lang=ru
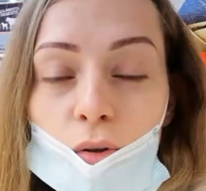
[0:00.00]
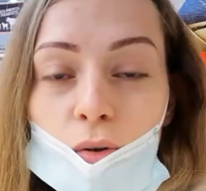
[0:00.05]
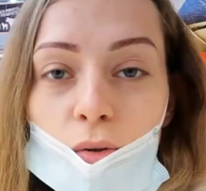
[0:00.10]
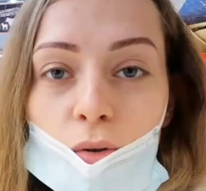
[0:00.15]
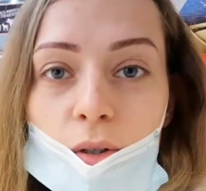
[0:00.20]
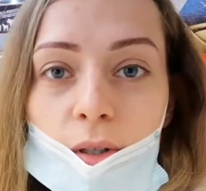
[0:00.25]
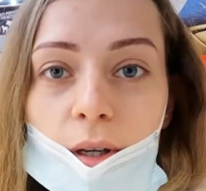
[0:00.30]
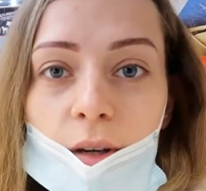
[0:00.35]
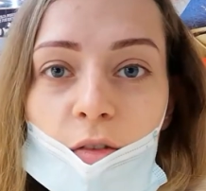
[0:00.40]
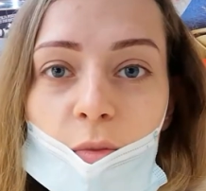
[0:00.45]

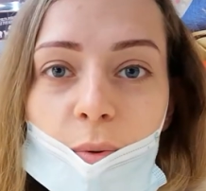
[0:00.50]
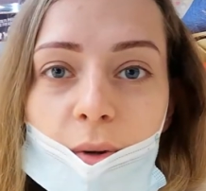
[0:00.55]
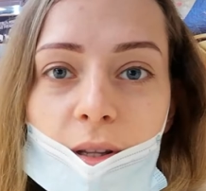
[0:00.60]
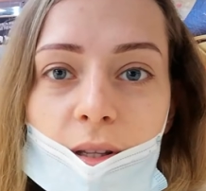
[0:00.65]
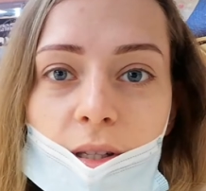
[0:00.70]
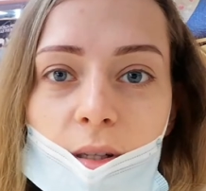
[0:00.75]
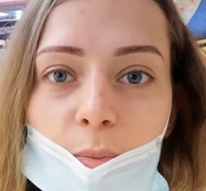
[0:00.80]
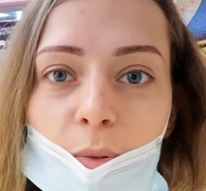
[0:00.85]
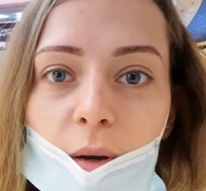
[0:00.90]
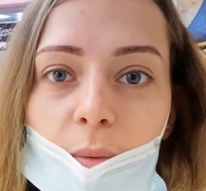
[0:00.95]
Друзья, в
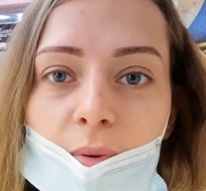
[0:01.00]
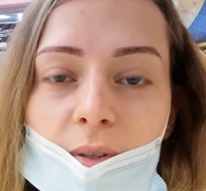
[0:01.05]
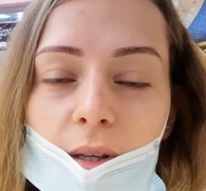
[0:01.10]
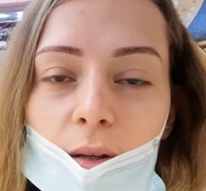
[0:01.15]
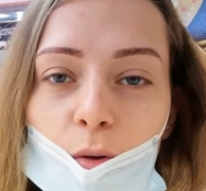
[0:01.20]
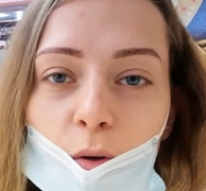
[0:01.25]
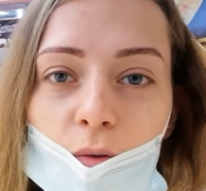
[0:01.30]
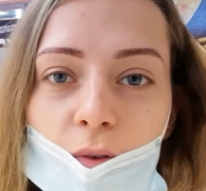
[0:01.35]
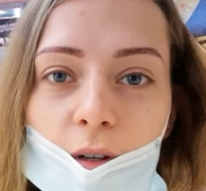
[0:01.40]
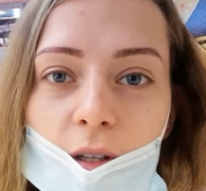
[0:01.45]
принципе,
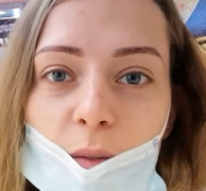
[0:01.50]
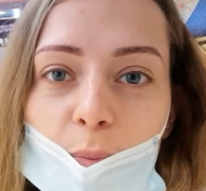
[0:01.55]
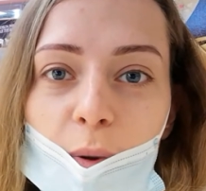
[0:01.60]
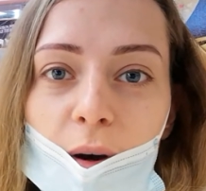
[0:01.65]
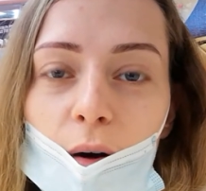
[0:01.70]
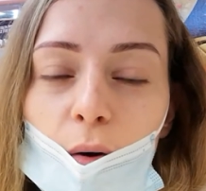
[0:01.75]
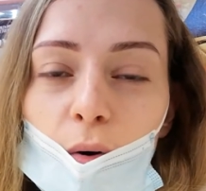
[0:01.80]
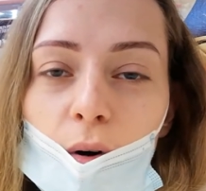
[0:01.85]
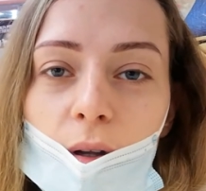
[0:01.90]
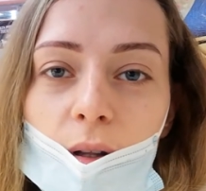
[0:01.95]
обстановка
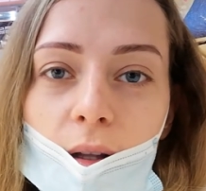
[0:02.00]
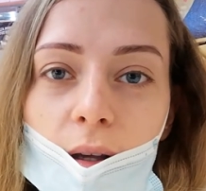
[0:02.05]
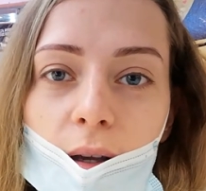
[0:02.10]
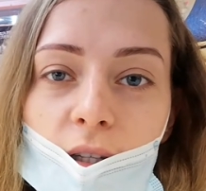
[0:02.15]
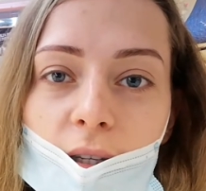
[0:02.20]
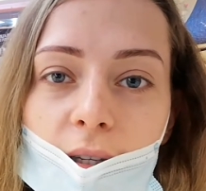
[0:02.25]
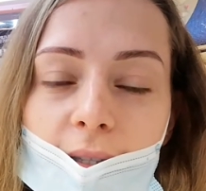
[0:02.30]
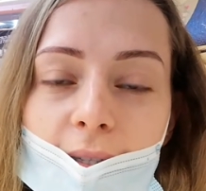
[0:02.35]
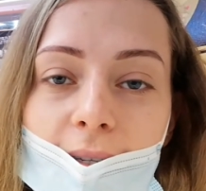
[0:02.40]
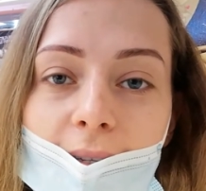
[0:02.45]
спокойная,
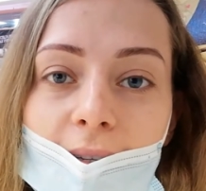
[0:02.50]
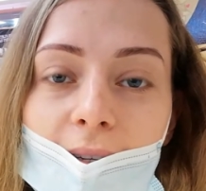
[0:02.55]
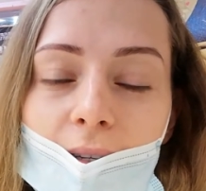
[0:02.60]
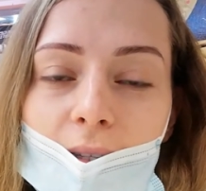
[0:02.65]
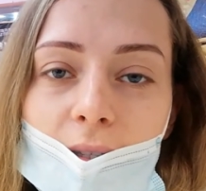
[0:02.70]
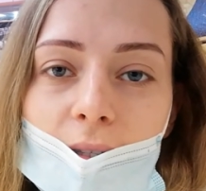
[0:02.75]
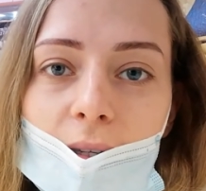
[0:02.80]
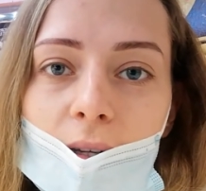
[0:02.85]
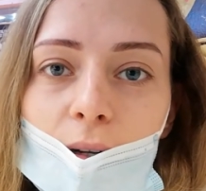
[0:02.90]
единичная единицы